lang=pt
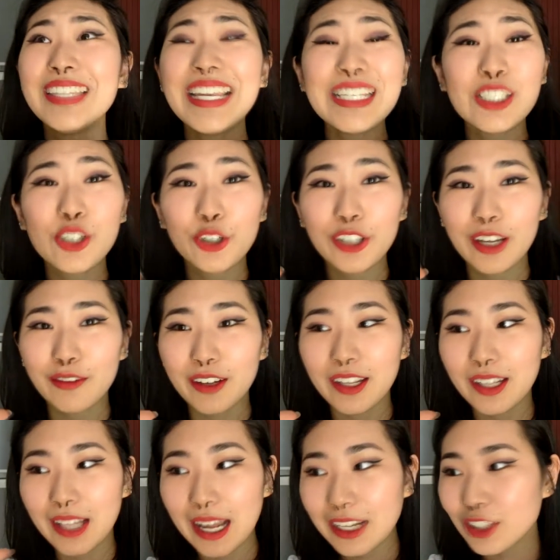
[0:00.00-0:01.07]
Desde que eu tava
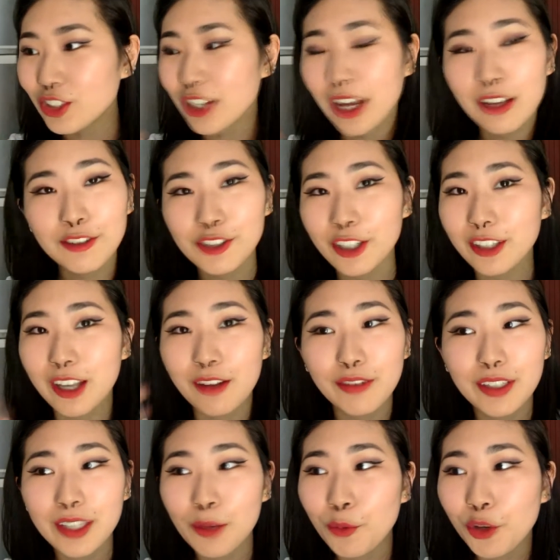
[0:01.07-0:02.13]
lá já, eu já tava
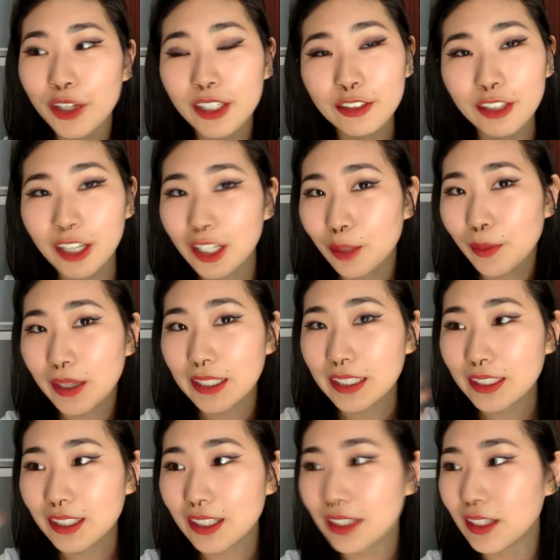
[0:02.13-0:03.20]
namorando aquela
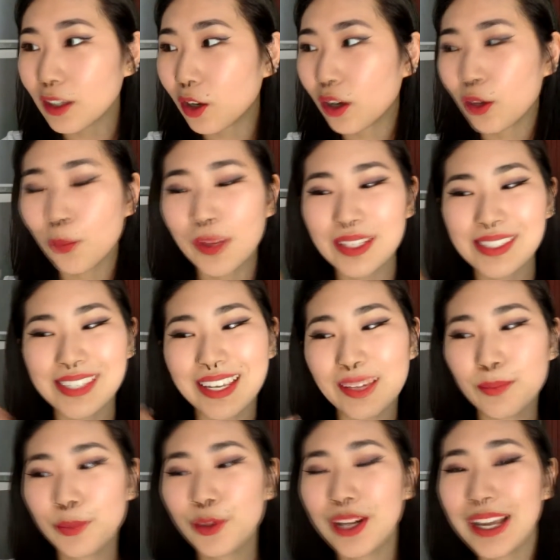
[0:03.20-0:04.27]
paleta ali, ó. Eu passei
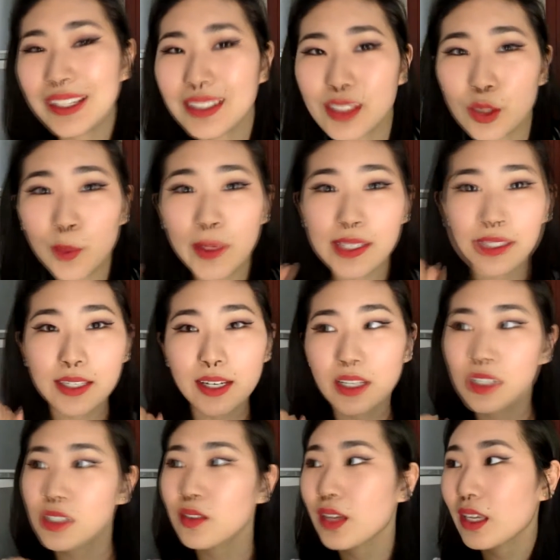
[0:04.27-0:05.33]
por ela, assim, umas
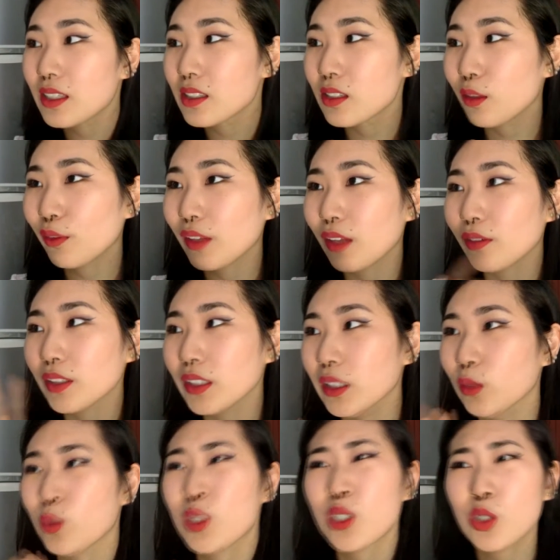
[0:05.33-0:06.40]
três vezes. Eu falava, não,
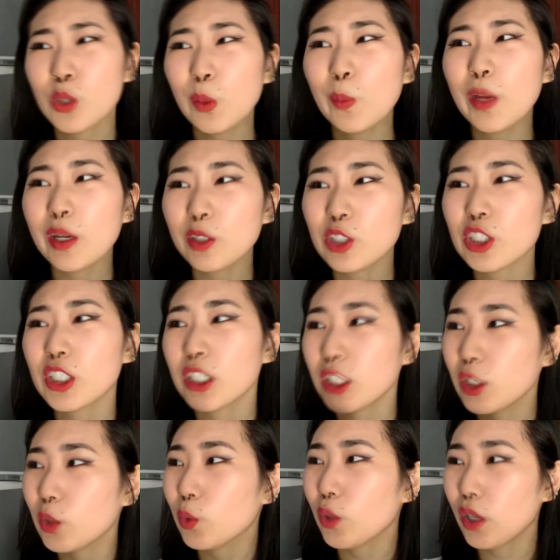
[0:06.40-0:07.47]
se sobrar o
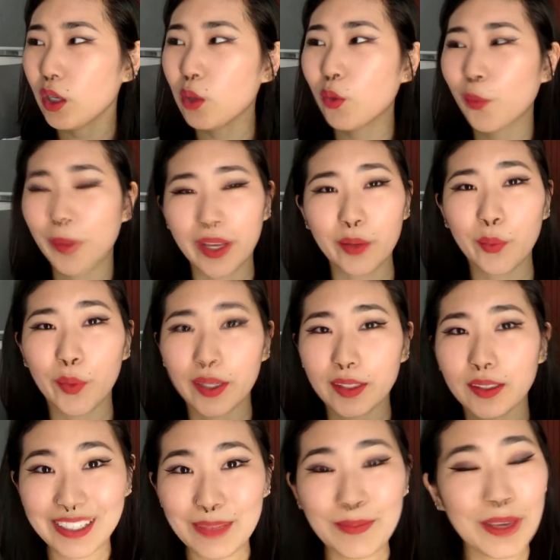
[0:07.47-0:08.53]
dinheirinho, eu pego ela.
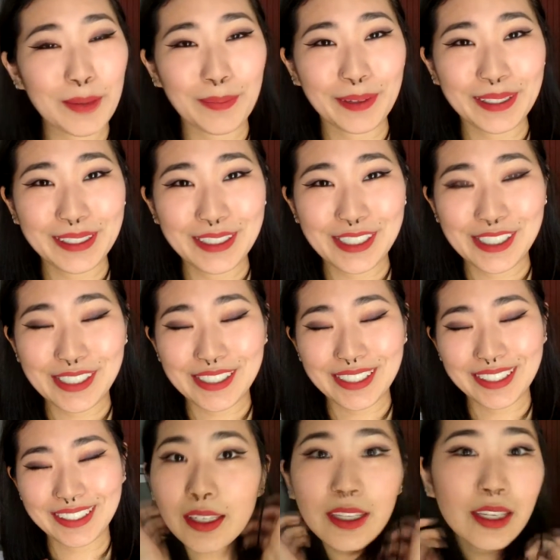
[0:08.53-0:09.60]
Minha
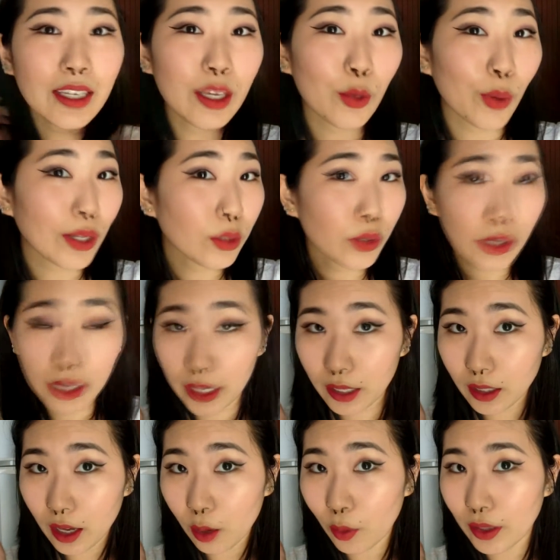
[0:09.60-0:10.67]
paletinha. E eu
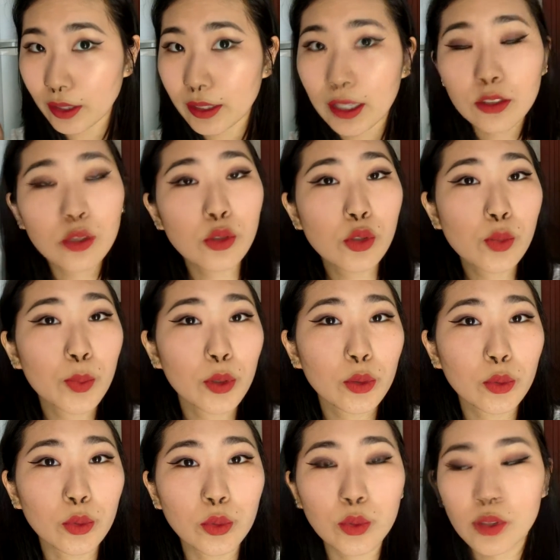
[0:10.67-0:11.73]
adorei a qualidade dos
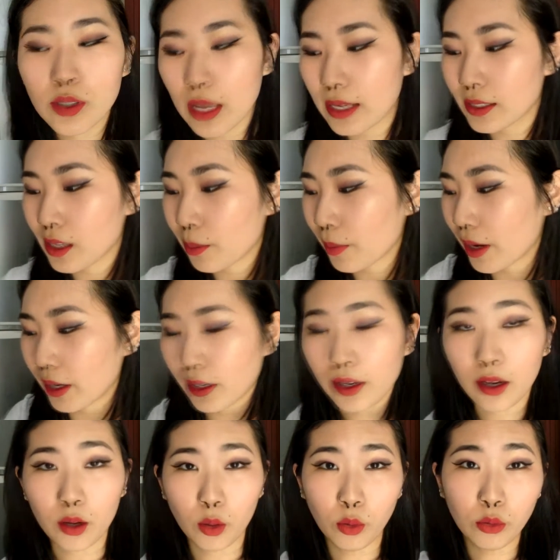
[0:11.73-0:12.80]
produtos. Essa
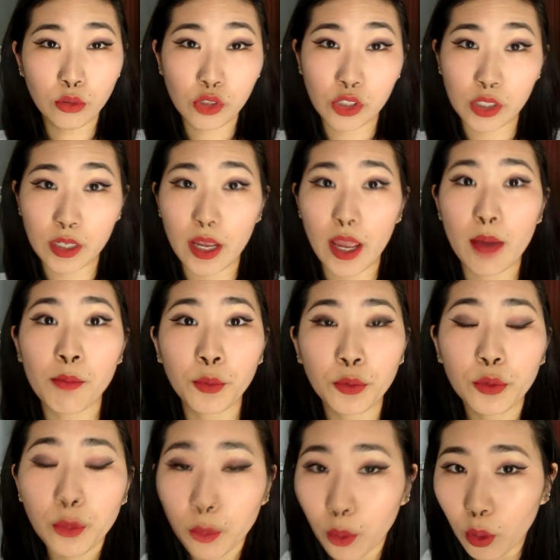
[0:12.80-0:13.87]
marca OG é
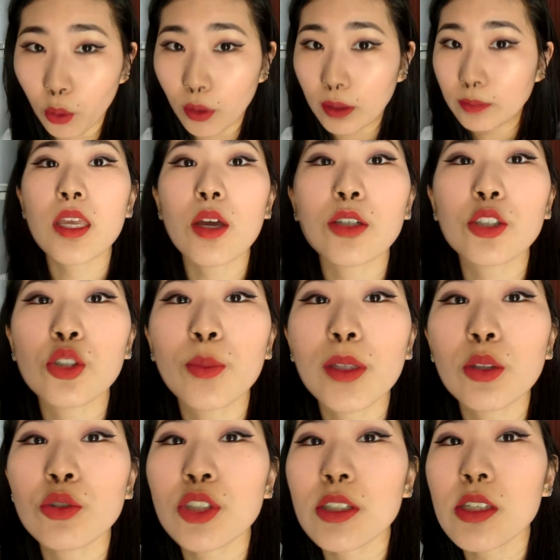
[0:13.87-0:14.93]
muito boa. Eu acho que o
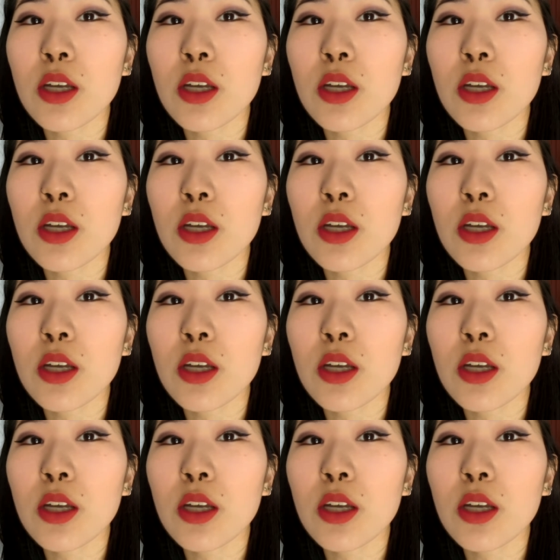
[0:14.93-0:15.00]
batom já